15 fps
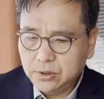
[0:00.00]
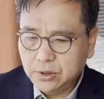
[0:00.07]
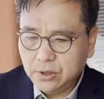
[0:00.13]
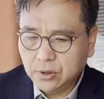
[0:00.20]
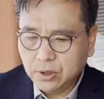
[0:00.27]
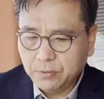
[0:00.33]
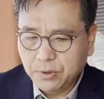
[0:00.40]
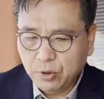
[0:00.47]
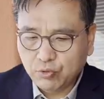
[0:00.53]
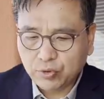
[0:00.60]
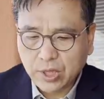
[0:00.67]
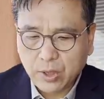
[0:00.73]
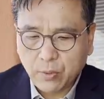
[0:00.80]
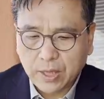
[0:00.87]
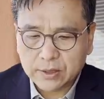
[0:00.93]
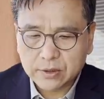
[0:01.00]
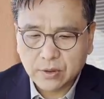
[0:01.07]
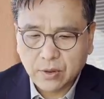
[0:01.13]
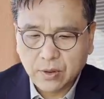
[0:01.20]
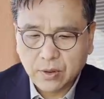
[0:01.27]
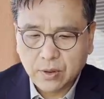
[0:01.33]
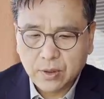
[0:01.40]
여기 미국에
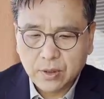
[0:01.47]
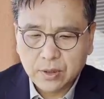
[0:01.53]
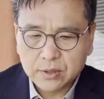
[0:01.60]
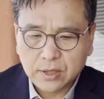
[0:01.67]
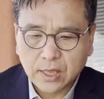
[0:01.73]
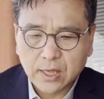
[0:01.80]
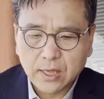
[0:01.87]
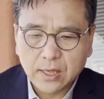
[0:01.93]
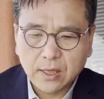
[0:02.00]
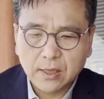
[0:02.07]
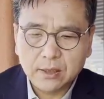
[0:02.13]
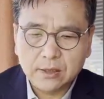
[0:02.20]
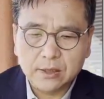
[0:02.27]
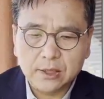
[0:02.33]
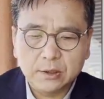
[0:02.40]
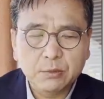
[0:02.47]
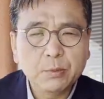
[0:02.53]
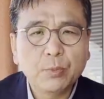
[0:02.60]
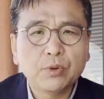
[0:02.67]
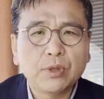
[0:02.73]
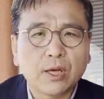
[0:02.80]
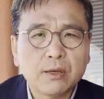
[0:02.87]
와서 제가
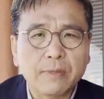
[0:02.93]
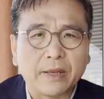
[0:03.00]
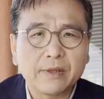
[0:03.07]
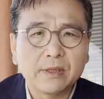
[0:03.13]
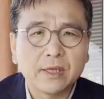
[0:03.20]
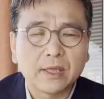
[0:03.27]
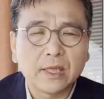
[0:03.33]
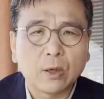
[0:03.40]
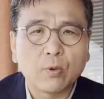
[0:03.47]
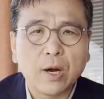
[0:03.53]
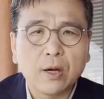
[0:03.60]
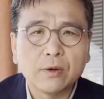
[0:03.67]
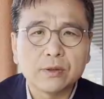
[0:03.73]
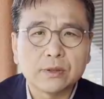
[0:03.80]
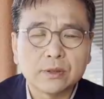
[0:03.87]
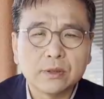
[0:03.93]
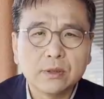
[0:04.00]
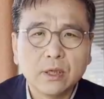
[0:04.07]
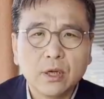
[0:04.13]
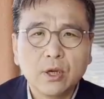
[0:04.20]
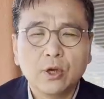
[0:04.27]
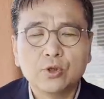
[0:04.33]
시민포탈을 만들겠다고 한 것은
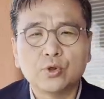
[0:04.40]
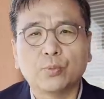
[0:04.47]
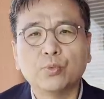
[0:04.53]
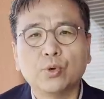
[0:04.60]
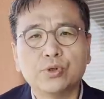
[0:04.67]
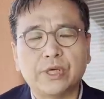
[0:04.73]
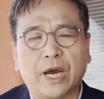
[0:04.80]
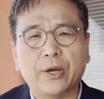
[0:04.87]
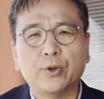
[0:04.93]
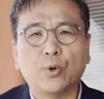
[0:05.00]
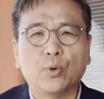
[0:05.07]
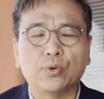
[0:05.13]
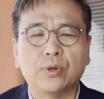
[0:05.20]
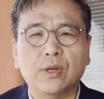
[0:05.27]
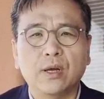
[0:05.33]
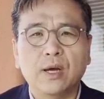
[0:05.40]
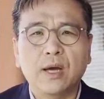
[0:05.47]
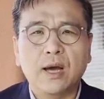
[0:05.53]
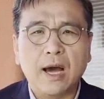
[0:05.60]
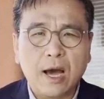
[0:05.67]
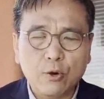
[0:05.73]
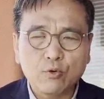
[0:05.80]
좀 더 자유로운
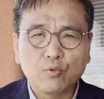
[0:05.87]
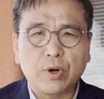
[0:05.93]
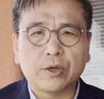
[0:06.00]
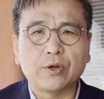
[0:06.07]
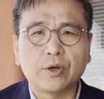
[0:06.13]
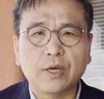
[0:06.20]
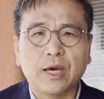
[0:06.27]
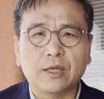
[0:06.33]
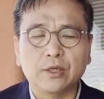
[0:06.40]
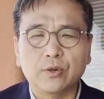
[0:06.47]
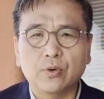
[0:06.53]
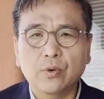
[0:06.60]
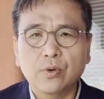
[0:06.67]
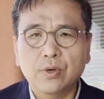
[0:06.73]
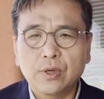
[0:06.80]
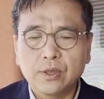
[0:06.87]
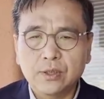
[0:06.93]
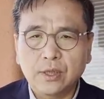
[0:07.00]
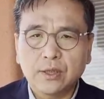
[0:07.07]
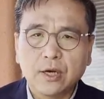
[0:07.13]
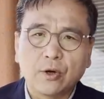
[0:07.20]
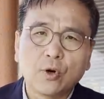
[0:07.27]
한국 환경이 아니고
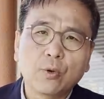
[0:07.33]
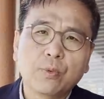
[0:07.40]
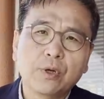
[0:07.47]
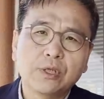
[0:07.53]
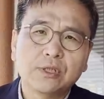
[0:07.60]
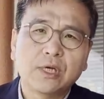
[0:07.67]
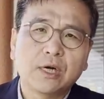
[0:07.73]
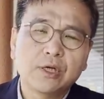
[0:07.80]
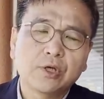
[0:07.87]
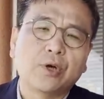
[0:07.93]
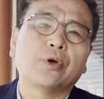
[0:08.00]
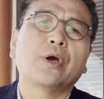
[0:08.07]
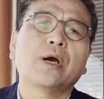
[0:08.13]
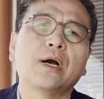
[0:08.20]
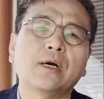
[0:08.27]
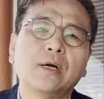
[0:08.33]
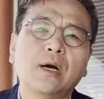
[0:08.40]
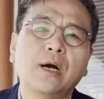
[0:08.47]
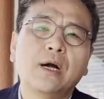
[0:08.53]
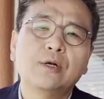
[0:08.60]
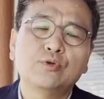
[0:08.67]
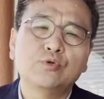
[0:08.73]
세계 글로벌 시장을
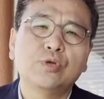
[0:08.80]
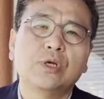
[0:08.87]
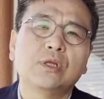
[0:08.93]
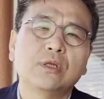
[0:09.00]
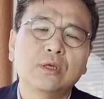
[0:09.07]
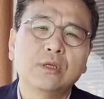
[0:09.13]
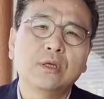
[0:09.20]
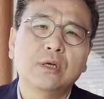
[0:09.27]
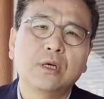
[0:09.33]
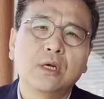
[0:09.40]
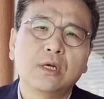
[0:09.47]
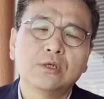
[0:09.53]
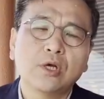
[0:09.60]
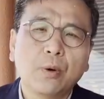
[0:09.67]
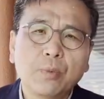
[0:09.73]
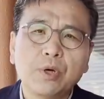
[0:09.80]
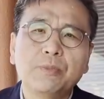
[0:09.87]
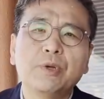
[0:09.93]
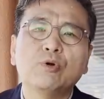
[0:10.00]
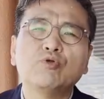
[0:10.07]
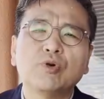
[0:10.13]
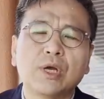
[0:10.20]
경영할 수 있는 서버를
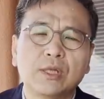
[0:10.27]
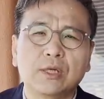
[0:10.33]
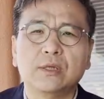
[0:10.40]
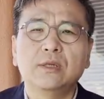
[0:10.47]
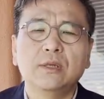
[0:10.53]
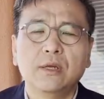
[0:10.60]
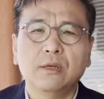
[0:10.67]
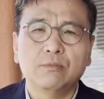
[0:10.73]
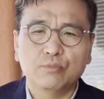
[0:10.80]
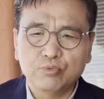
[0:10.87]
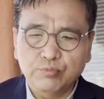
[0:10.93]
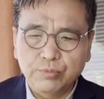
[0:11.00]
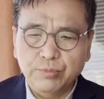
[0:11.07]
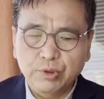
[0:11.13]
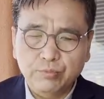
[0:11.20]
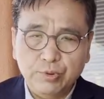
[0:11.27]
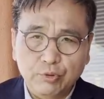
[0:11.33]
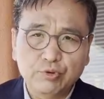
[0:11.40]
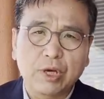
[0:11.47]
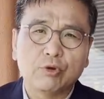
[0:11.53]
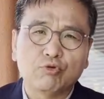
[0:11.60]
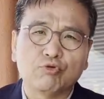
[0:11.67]
미국에 둔,
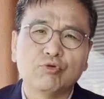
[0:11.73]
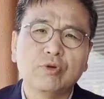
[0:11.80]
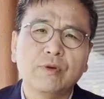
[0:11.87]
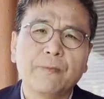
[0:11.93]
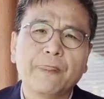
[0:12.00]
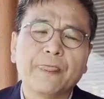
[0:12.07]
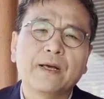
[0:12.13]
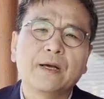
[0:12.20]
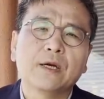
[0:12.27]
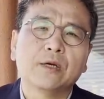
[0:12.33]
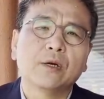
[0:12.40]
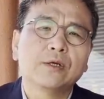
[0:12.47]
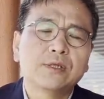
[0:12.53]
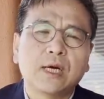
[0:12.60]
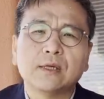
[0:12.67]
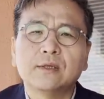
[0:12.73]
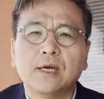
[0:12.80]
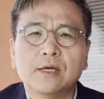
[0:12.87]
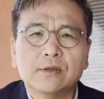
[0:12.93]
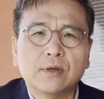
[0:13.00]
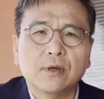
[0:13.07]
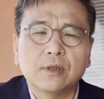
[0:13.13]
미국에 둔 그런
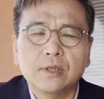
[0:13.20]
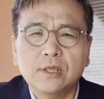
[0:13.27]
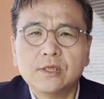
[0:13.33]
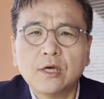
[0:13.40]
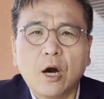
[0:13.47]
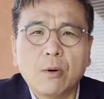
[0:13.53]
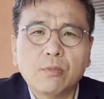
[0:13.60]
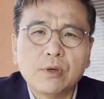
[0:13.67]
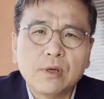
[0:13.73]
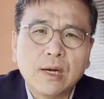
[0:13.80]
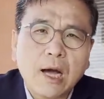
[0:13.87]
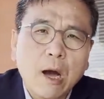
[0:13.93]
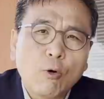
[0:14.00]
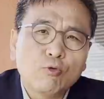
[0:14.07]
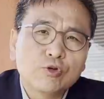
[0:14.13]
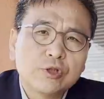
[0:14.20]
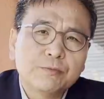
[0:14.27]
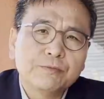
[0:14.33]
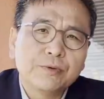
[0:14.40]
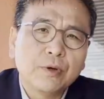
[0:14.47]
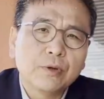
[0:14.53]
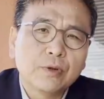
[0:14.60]
상태에서 이 사업을 하고
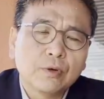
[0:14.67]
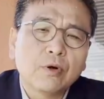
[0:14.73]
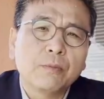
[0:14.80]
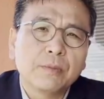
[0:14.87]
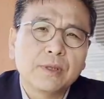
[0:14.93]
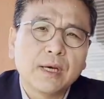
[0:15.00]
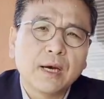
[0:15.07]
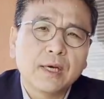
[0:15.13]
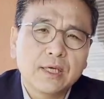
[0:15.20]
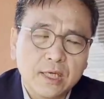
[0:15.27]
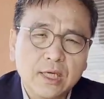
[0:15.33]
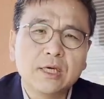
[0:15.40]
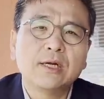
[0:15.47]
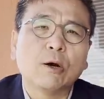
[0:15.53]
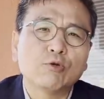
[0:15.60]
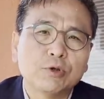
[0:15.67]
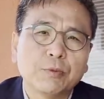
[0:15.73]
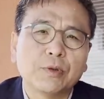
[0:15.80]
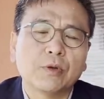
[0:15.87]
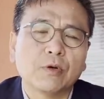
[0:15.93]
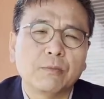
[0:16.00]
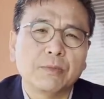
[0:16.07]
싶었던 겁니다. 이 일을 하고
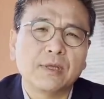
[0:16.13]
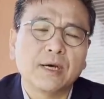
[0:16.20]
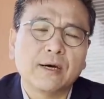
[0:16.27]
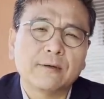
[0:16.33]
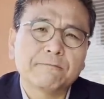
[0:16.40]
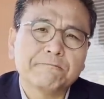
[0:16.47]
싶었던 겁니다.